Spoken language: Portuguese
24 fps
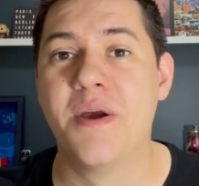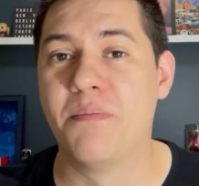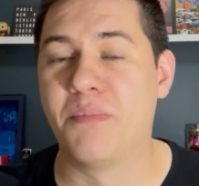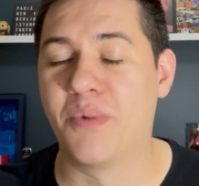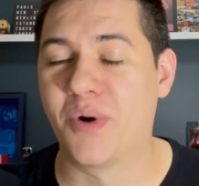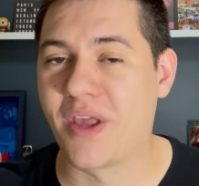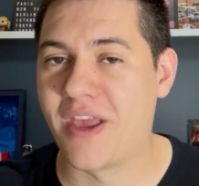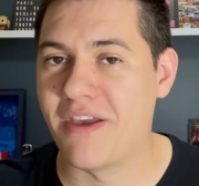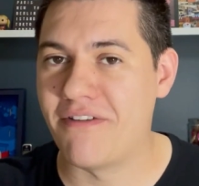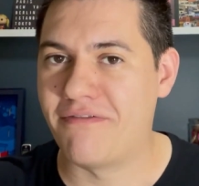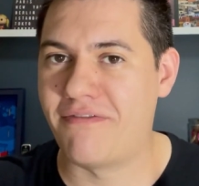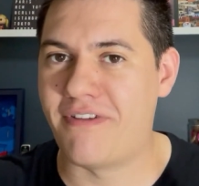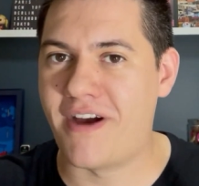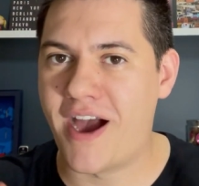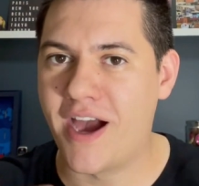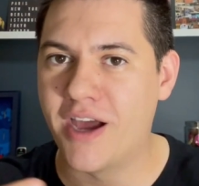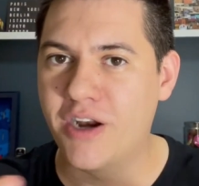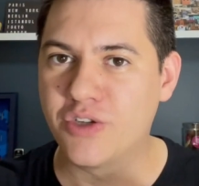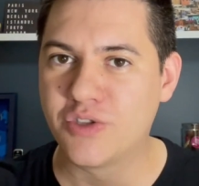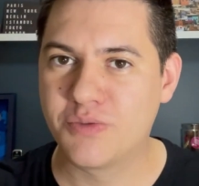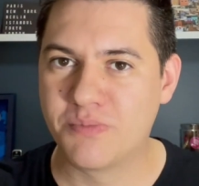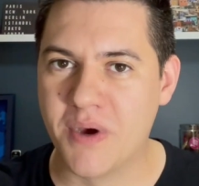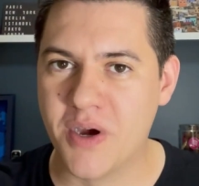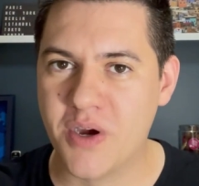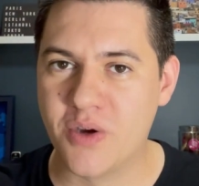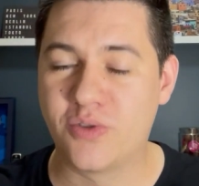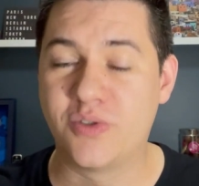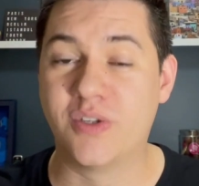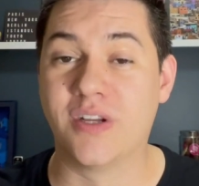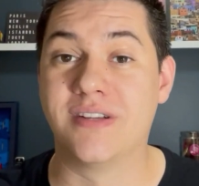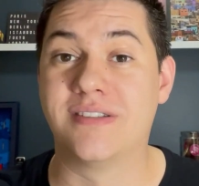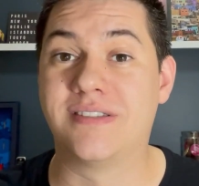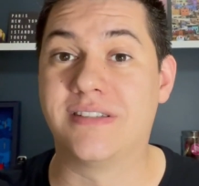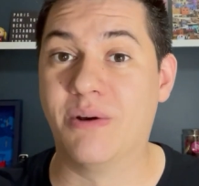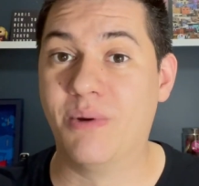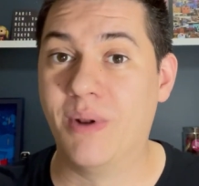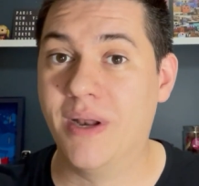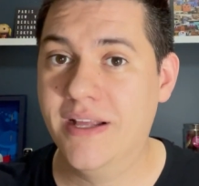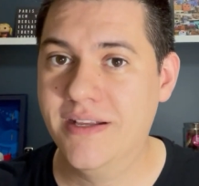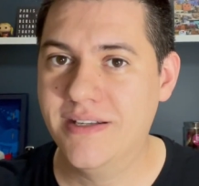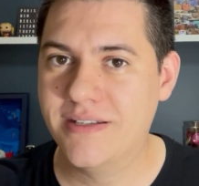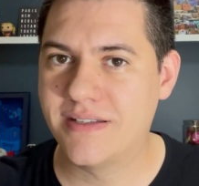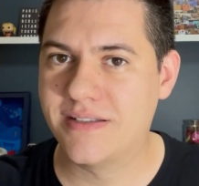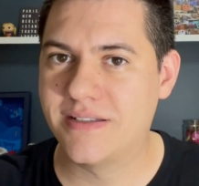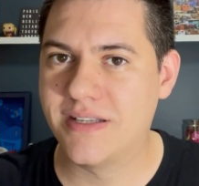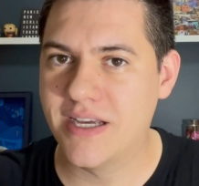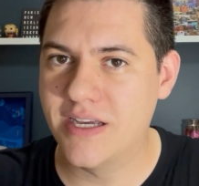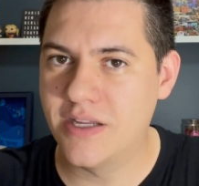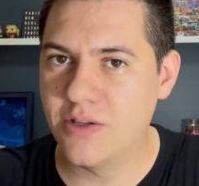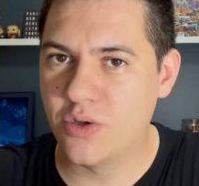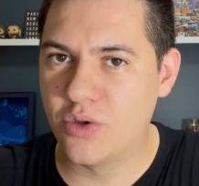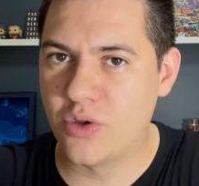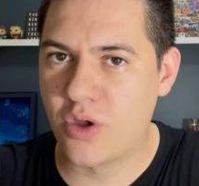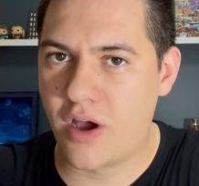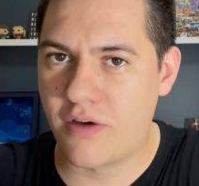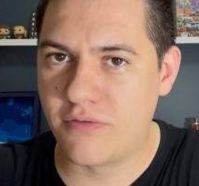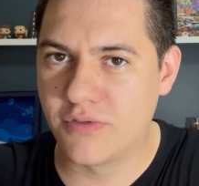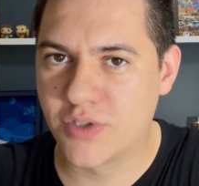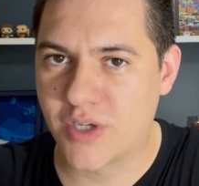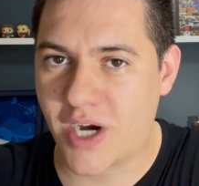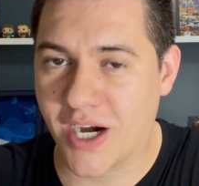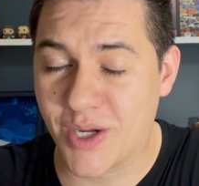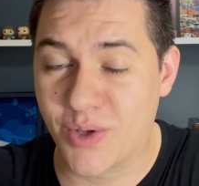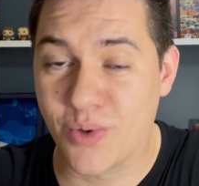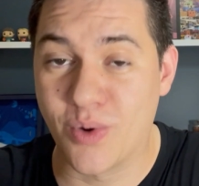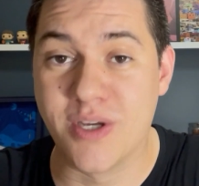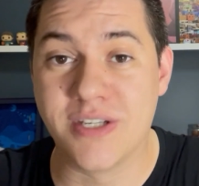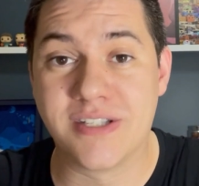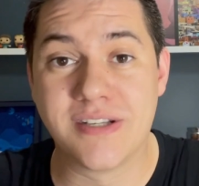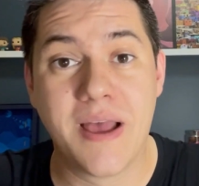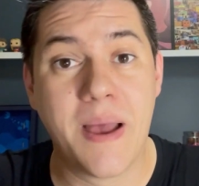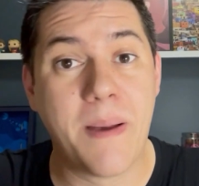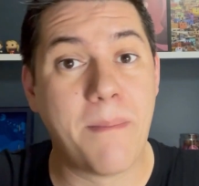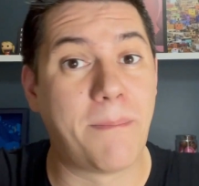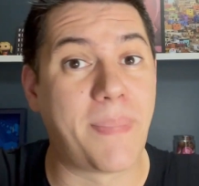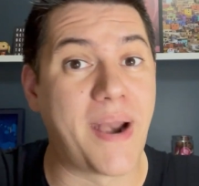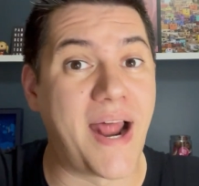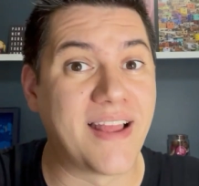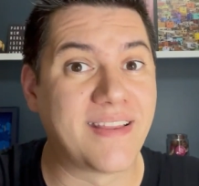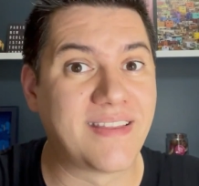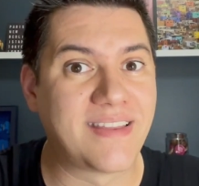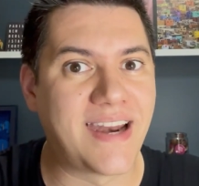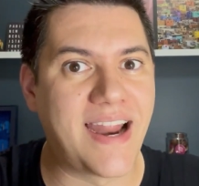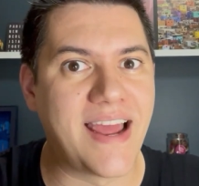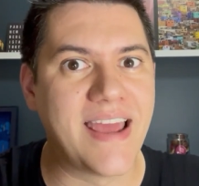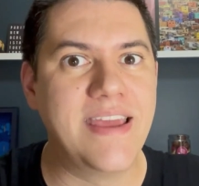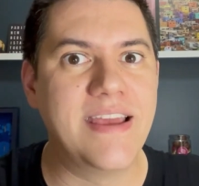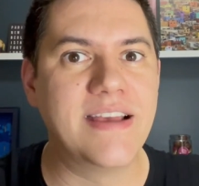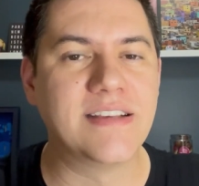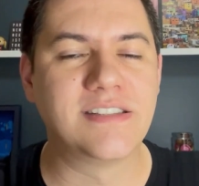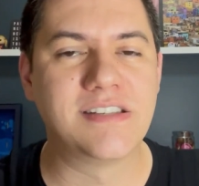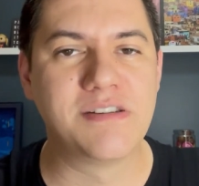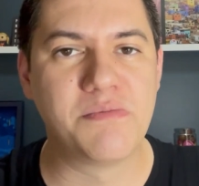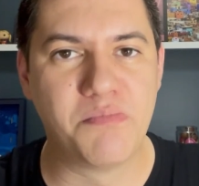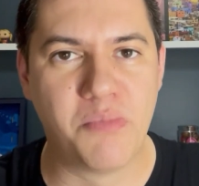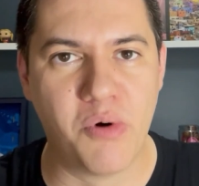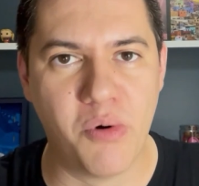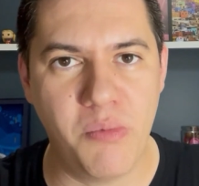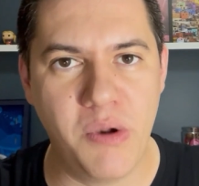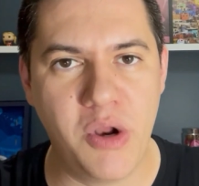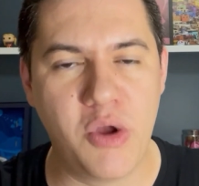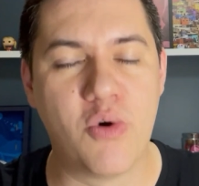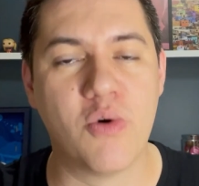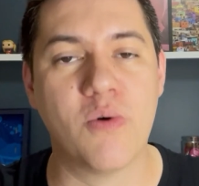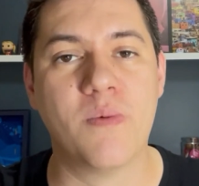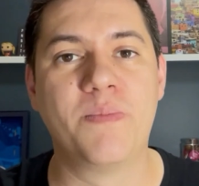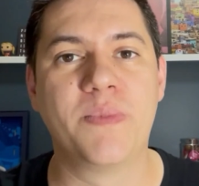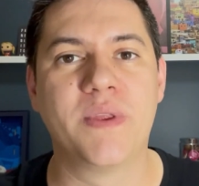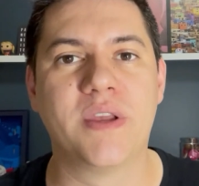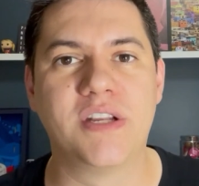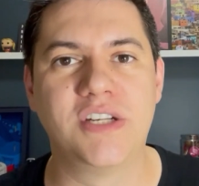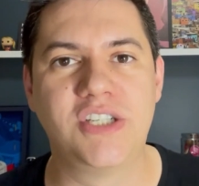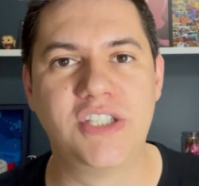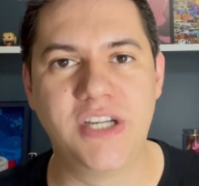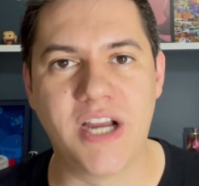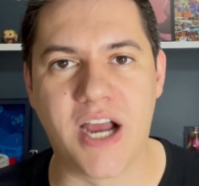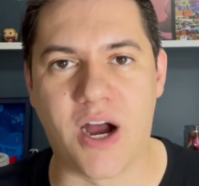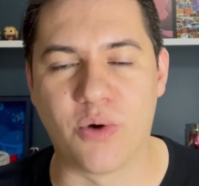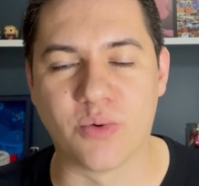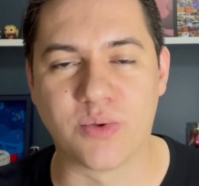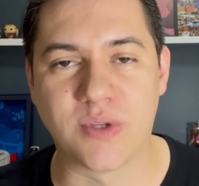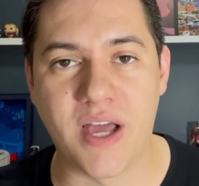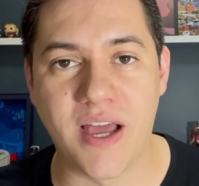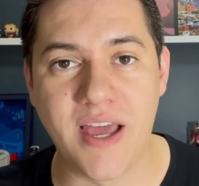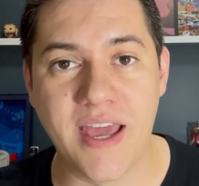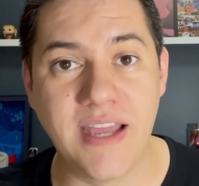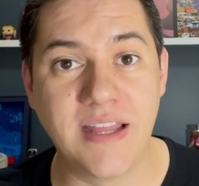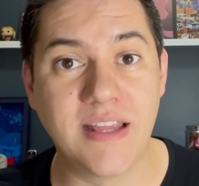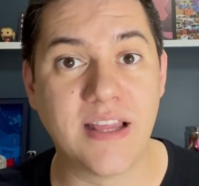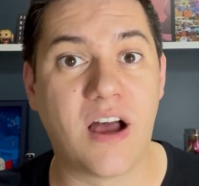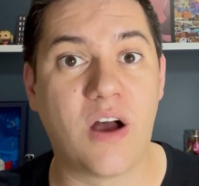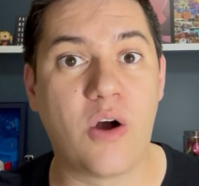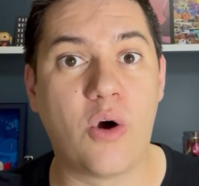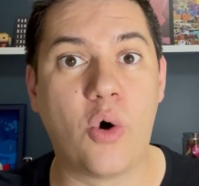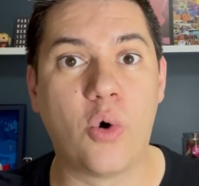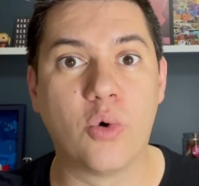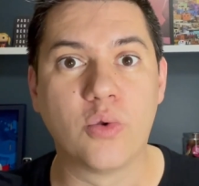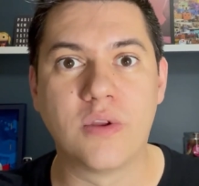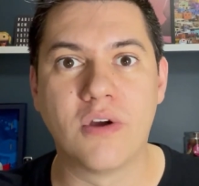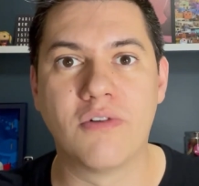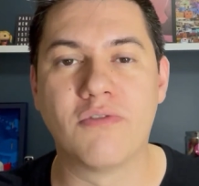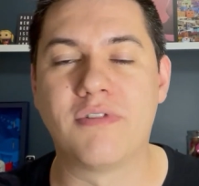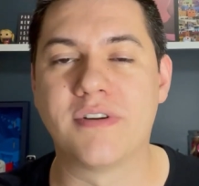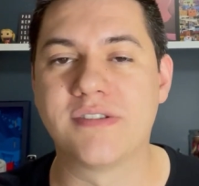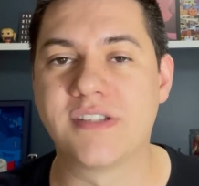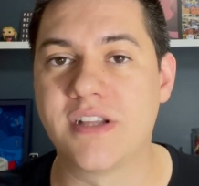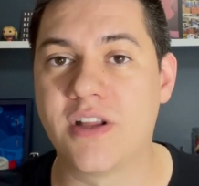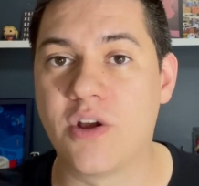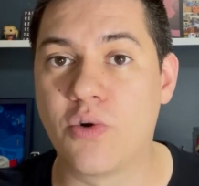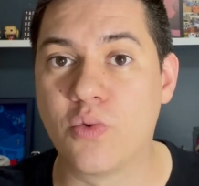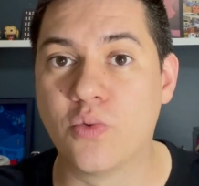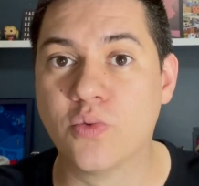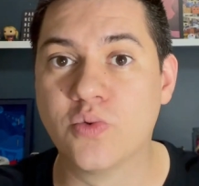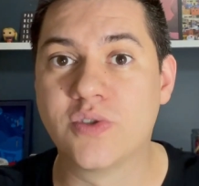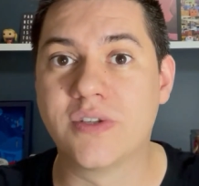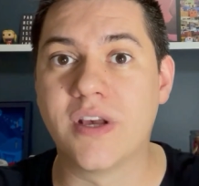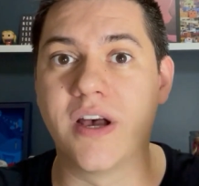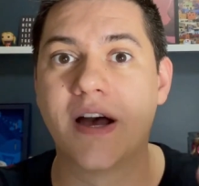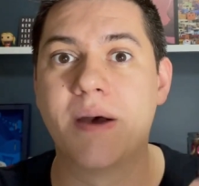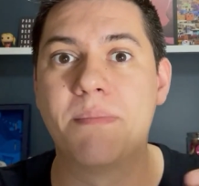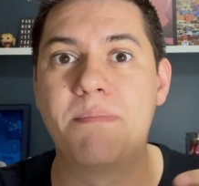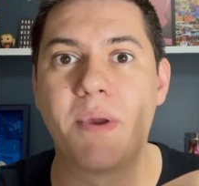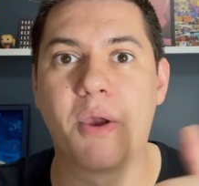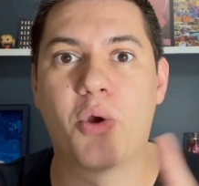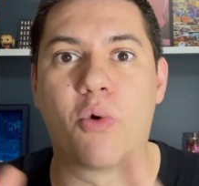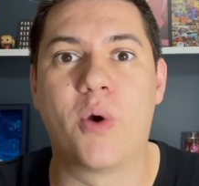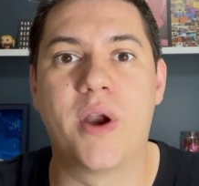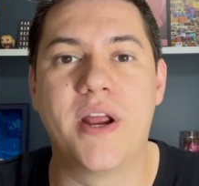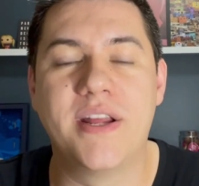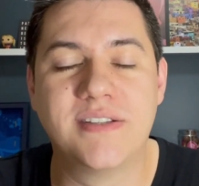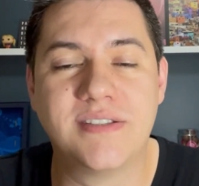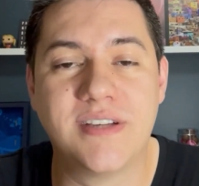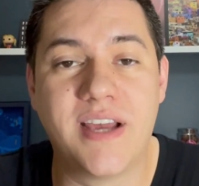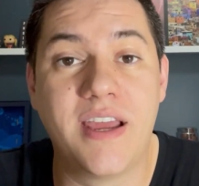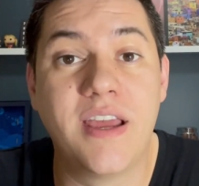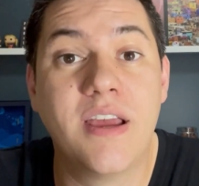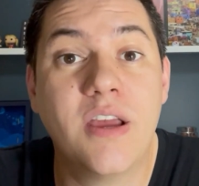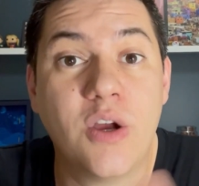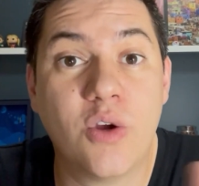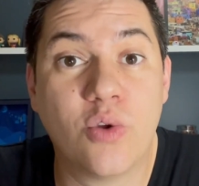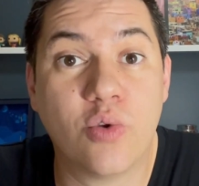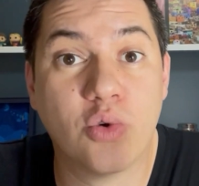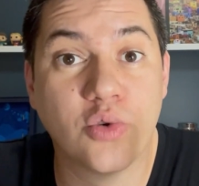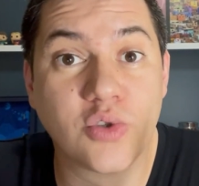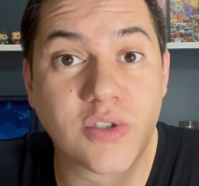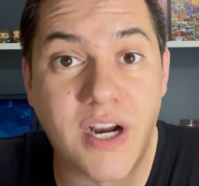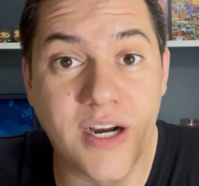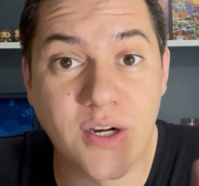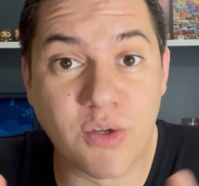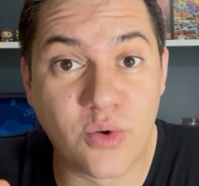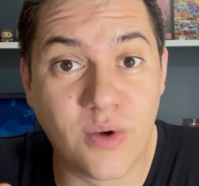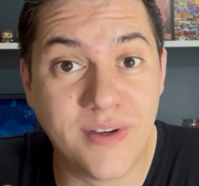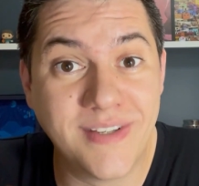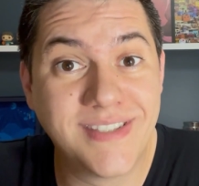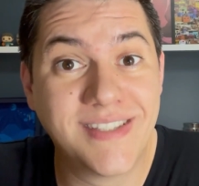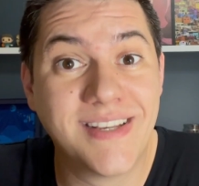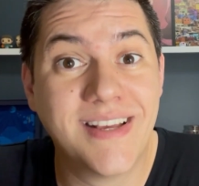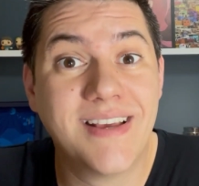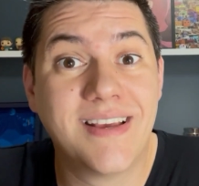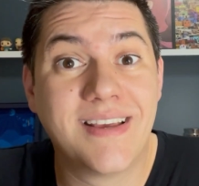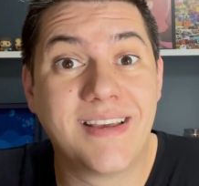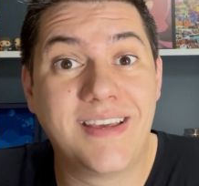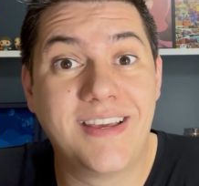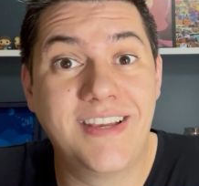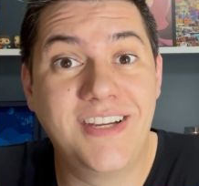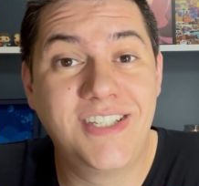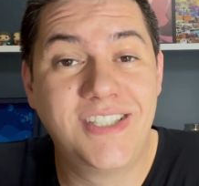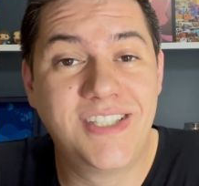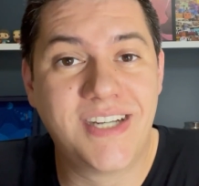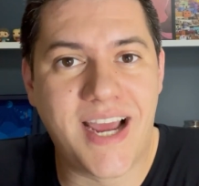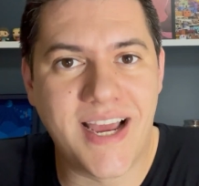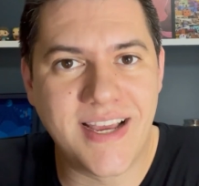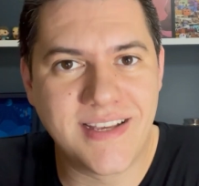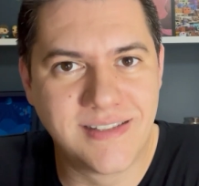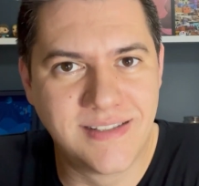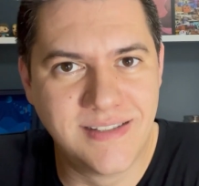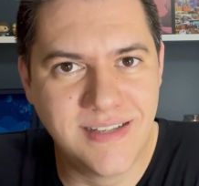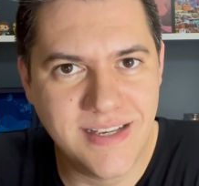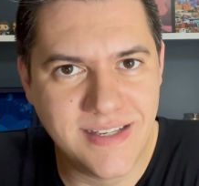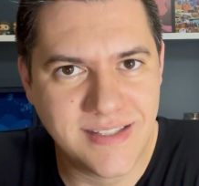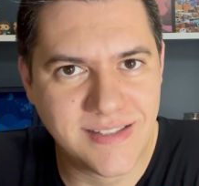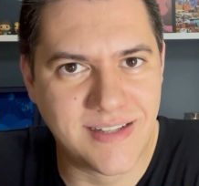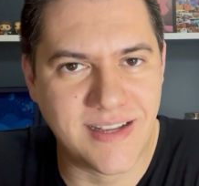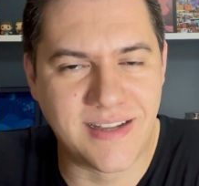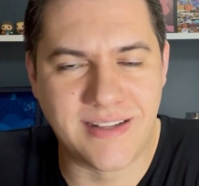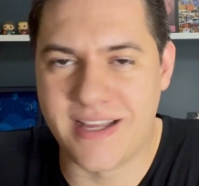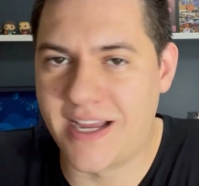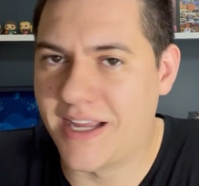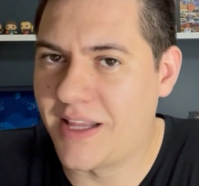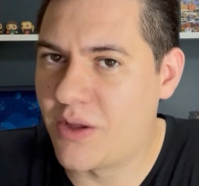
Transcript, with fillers: porque vários bancos eles estão lançando novos cartões para atrair esse público de alta renda ou estão fazendo alguns upgrades aí nos cartões que já existem, tá?